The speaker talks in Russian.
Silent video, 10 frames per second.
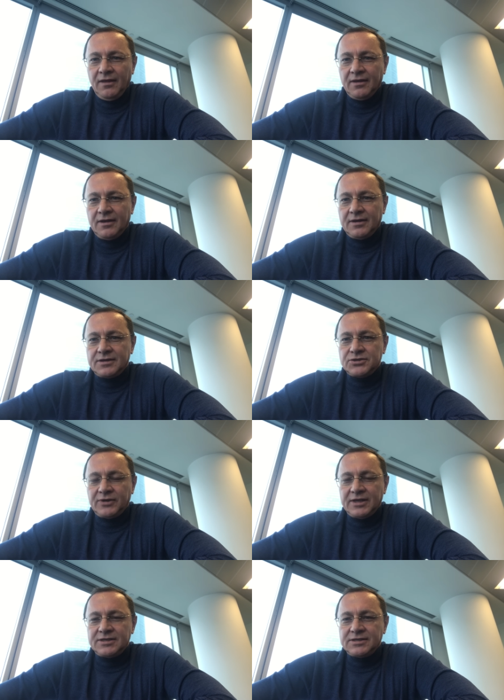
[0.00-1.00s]
Э,
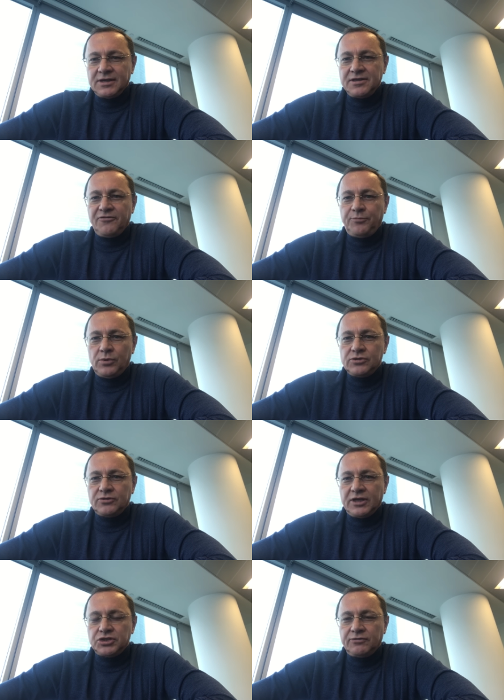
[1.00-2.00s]
развивается не в пользу
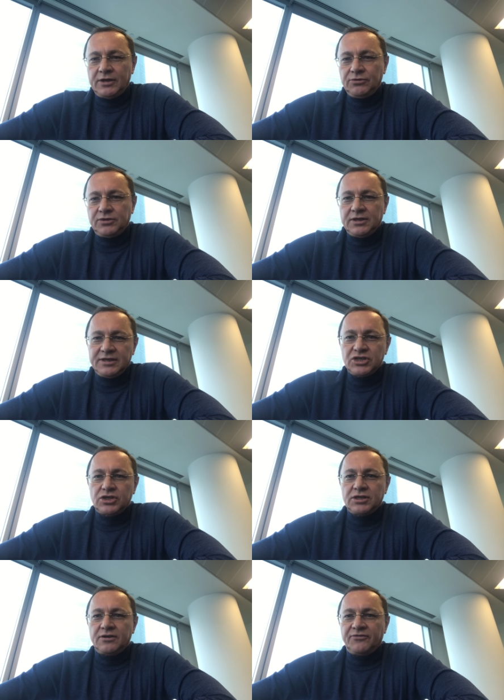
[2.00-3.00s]
нашей валюты. И
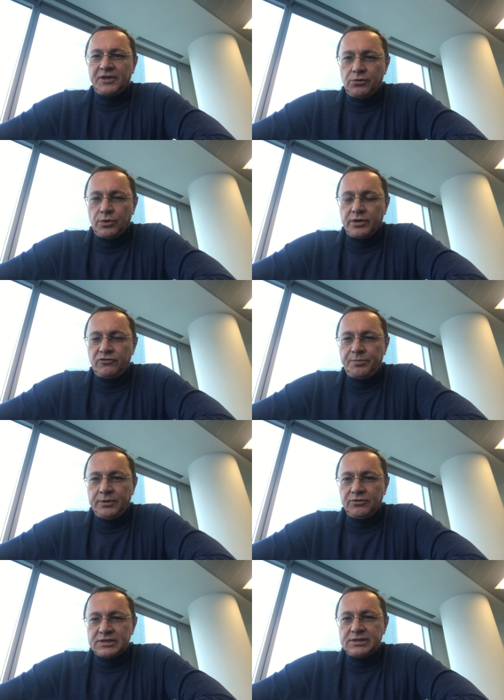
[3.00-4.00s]
даже в налоговый
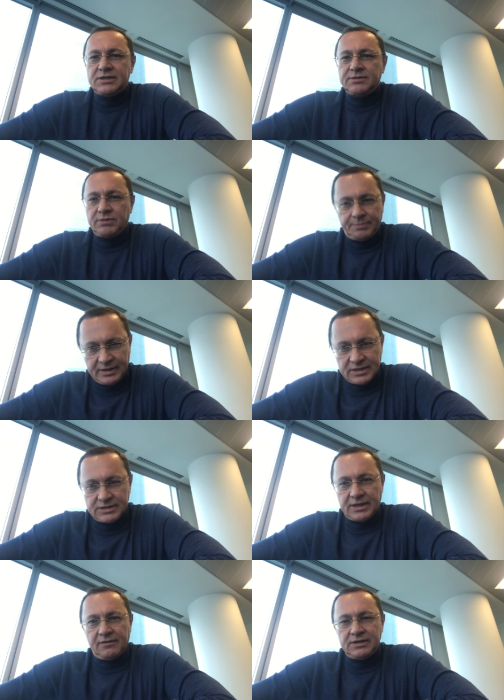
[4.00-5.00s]
период, если ЦБ
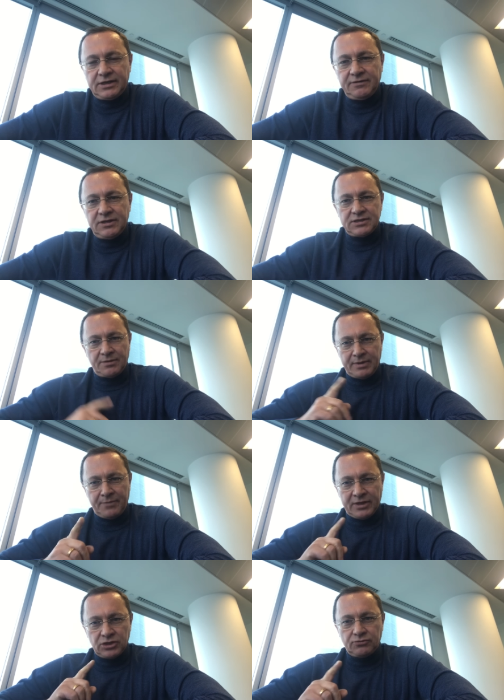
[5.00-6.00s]
предоставит ликвидность,
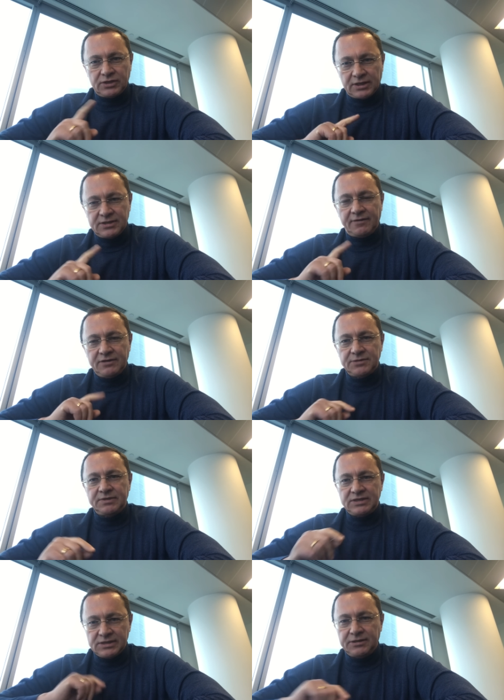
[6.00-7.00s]
опять же, вот эта
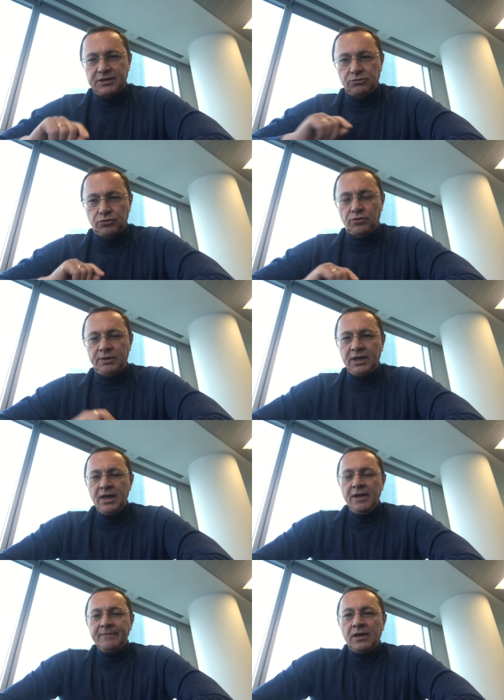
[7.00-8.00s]
зависимость, если дадут рубли,
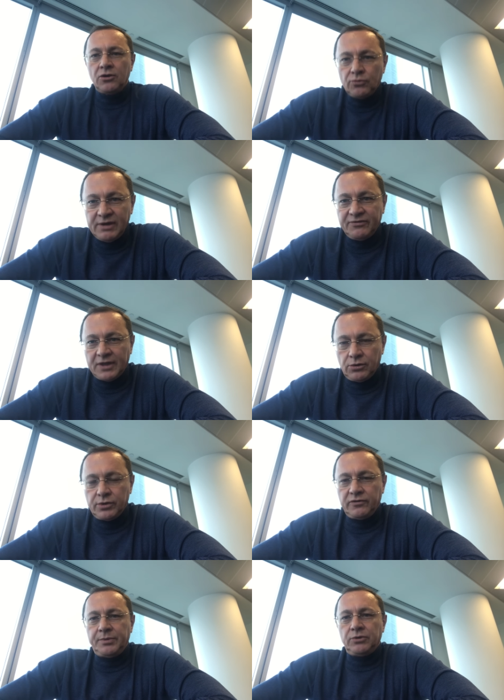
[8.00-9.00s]
рубль в
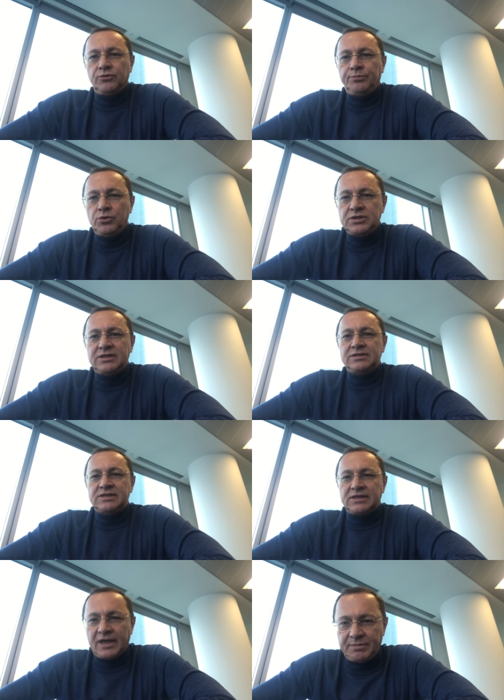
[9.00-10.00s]
налоговый период будет
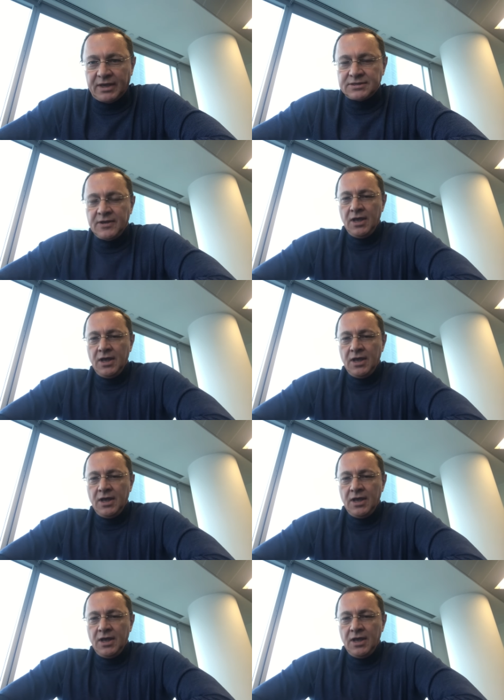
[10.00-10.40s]
слабеть.